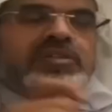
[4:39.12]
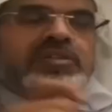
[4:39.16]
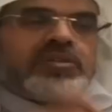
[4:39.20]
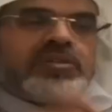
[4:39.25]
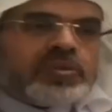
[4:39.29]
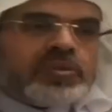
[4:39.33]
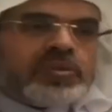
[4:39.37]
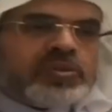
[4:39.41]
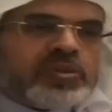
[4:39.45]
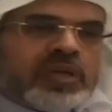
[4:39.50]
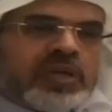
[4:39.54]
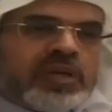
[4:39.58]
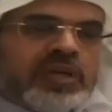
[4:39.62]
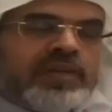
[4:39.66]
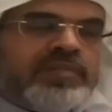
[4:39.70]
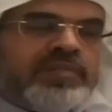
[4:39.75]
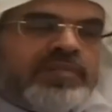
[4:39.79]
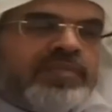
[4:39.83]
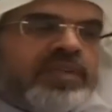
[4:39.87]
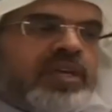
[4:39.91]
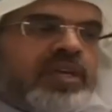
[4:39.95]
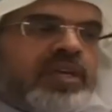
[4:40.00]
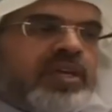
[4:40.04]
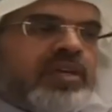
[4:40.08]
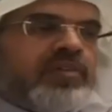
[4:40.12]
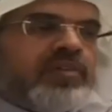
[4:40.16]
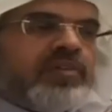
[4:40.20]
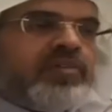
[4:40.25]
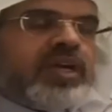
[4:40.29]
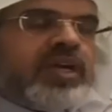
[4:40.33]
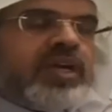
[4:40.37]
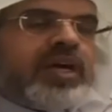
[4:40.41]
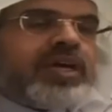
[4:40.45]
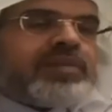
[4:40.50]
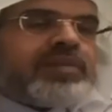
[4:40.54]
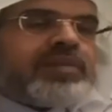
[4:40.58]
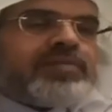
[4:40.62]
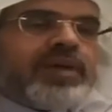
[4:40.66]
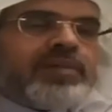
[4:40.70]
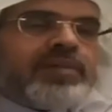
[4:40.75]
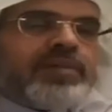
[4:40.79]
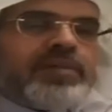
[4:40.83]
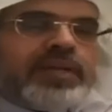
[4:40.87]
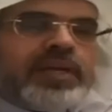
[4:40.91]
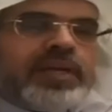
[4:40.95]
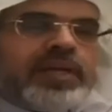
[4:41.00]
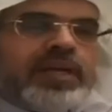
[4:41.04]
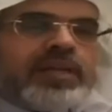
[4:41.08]
اسره فيها أربع
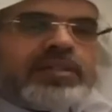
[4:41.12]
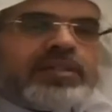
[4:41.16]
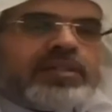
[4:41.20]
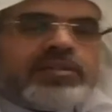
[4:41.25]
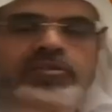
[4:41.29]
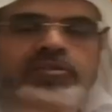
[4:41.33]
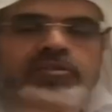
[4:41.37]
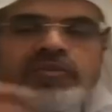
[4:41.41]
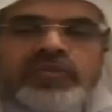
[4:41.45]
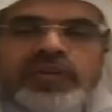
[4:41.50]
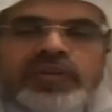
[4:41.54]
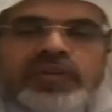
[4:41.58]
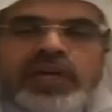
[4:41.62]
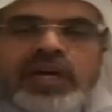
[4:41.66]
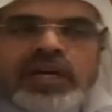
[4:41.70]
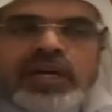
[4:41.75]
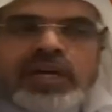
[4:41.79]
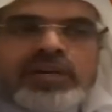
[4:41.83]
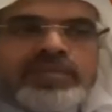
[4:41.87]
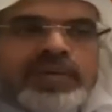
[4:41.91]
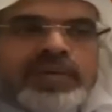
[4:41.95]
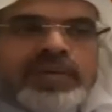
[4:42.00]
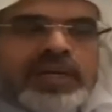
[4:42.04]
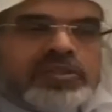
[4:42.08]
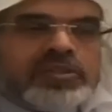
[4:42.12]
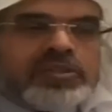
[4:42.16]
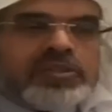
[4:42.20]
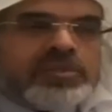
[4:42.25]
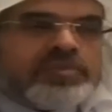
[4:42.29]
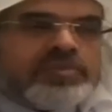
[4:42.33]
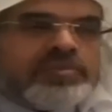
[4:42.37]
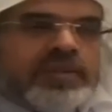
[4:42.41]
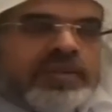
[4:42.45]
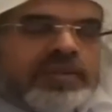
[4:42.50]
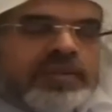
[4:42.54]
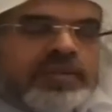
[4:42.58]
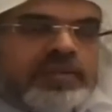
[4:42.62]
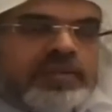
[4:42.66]
بنات وفيها أربع شبان